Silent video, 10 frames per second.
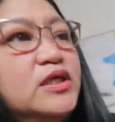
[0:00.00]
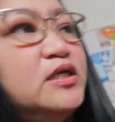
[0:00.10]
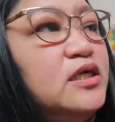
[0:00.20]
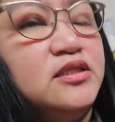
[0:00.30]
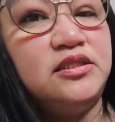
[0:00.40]

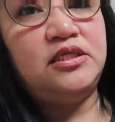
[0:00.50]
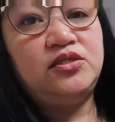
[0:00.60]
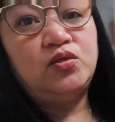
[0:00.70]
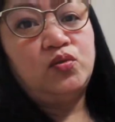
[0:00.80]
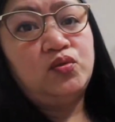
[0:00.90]
nila
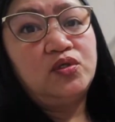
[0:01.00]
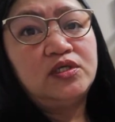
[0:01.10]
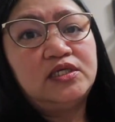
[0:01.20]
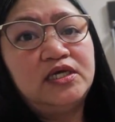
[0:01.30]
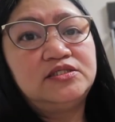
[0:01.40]
nandito.
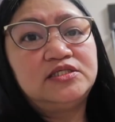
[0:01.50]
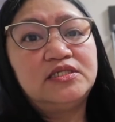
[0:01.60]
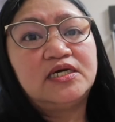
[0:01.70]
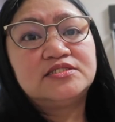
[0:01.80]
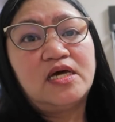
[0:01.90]
Yan,
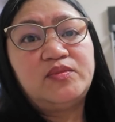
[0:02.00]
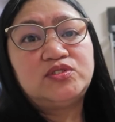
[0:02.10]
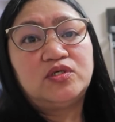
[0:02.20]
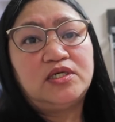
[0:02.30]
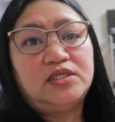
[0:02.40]
dyan
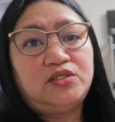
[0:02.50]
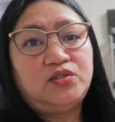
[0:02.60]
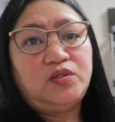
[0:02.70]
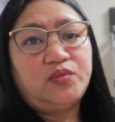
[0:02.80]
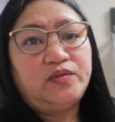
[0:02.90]
nakasabit yung kanyang
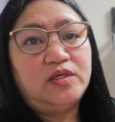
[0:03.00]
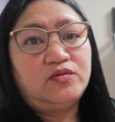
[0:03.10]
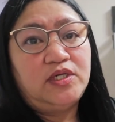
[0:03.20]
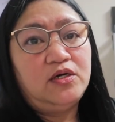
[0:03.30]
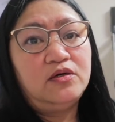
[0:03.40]
uniform, yung
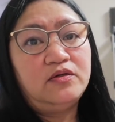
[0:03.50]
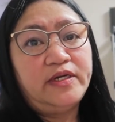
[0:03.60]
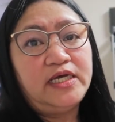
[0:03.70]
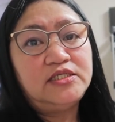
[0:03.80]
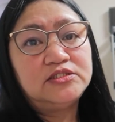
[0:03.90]
kulay
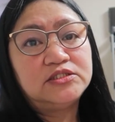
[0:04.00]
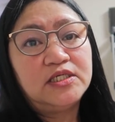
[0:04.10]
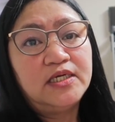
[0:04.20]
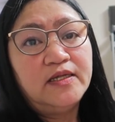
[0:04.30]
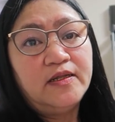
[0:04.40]
orange.